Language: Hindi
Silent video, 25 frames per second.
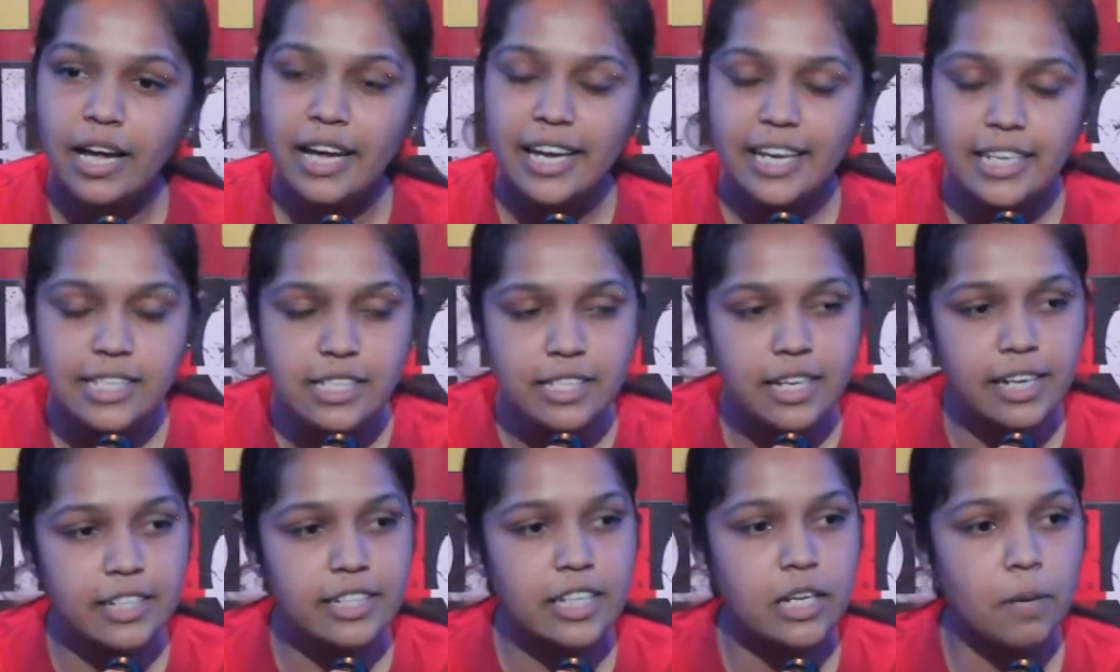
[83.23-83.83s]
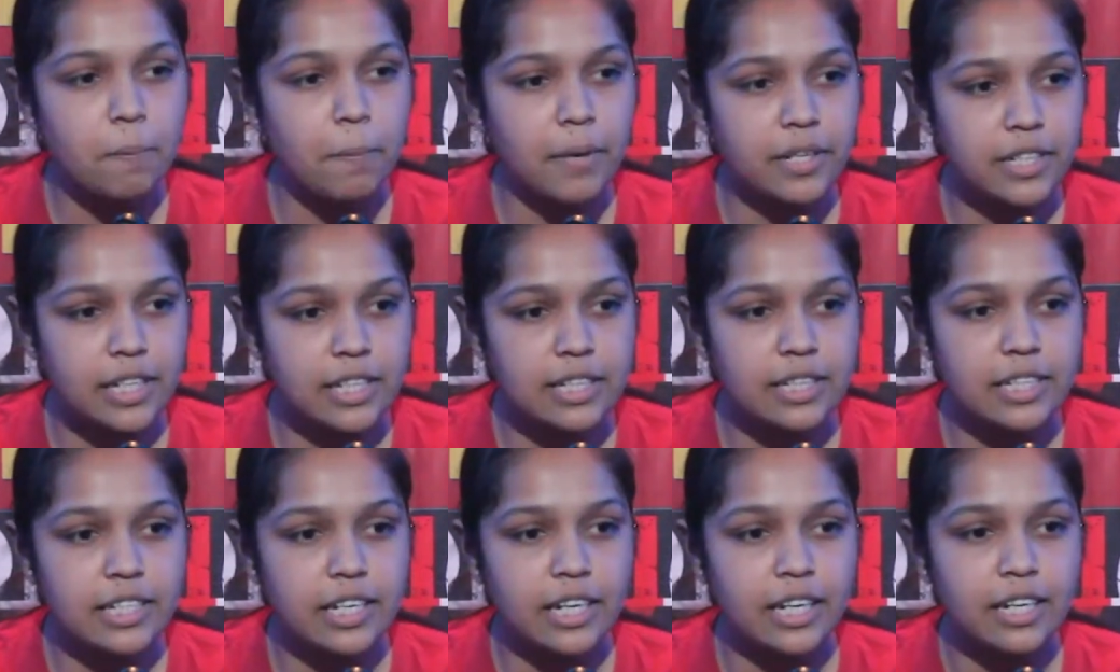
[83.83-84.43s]
इस कदर
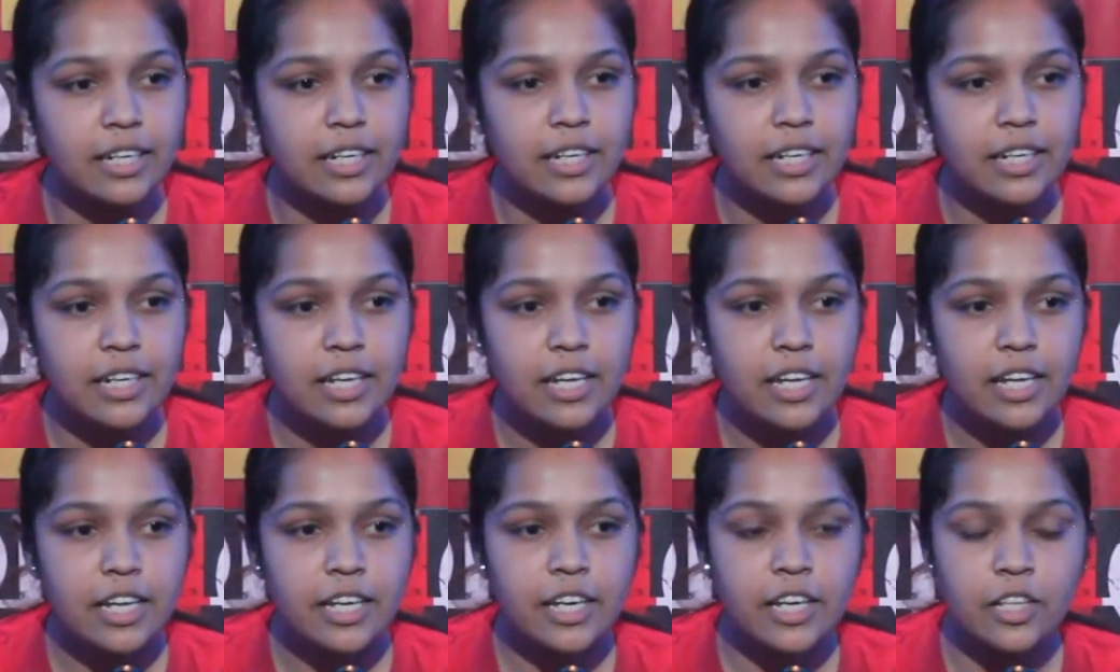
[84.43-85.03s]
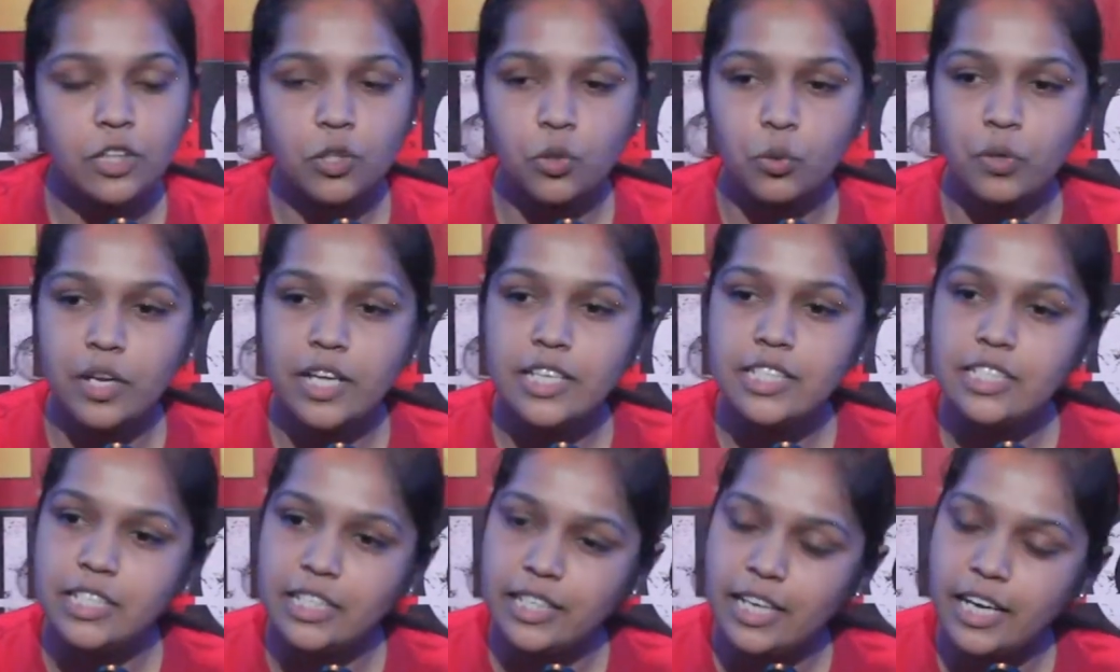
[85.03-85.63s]
बदल दिया कि तूने
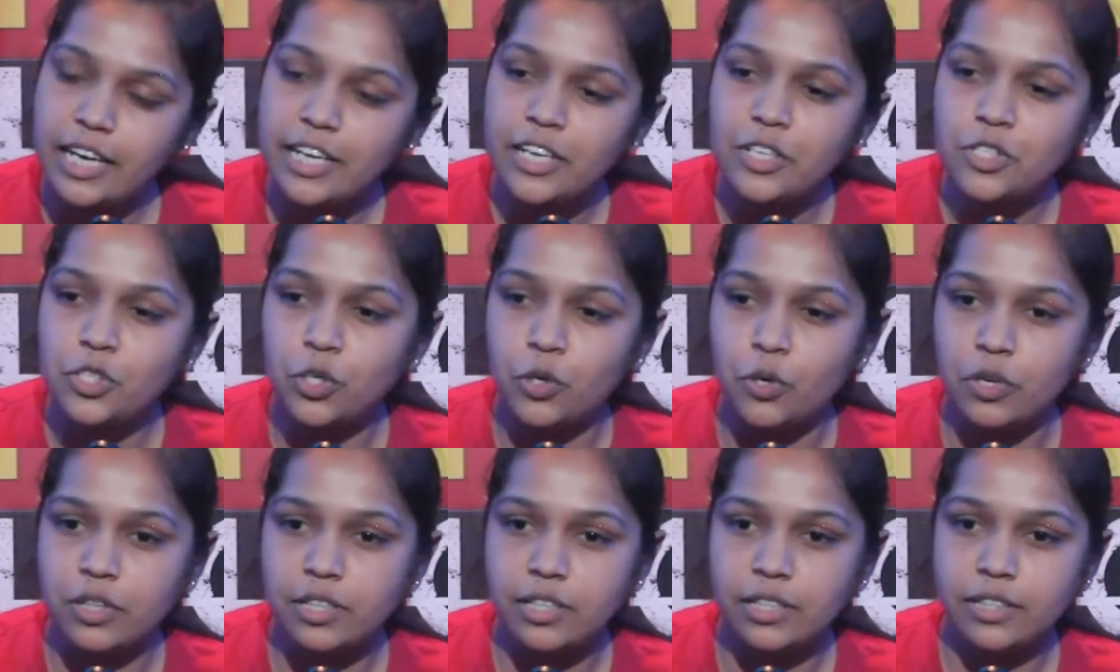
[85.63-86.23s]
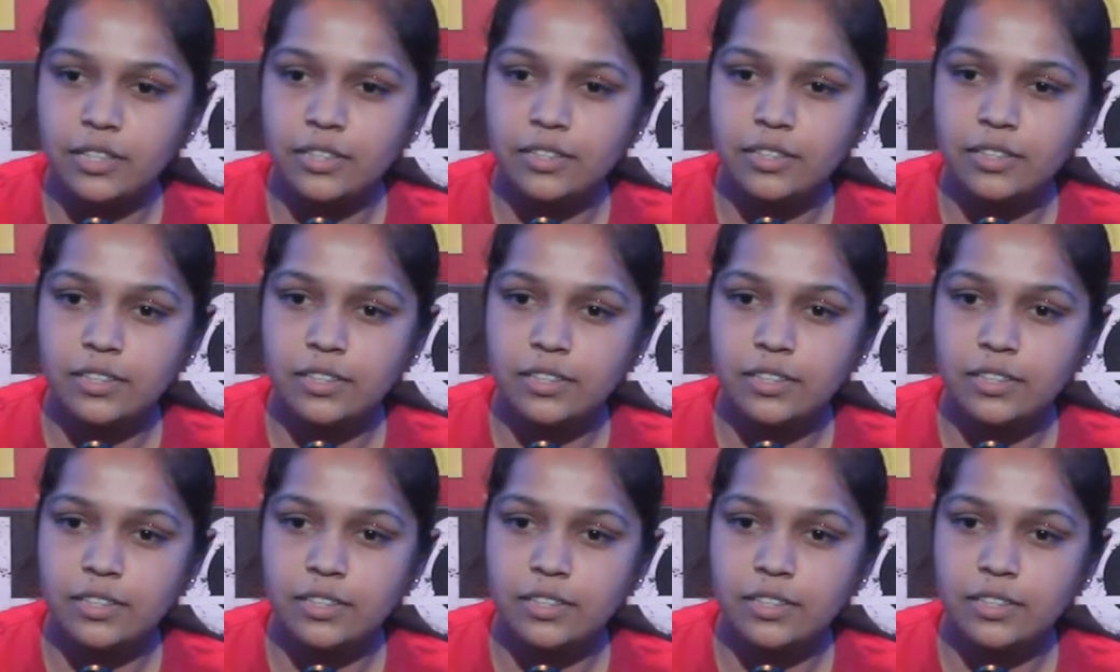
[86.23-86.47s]
जीना ही छोड़ दिया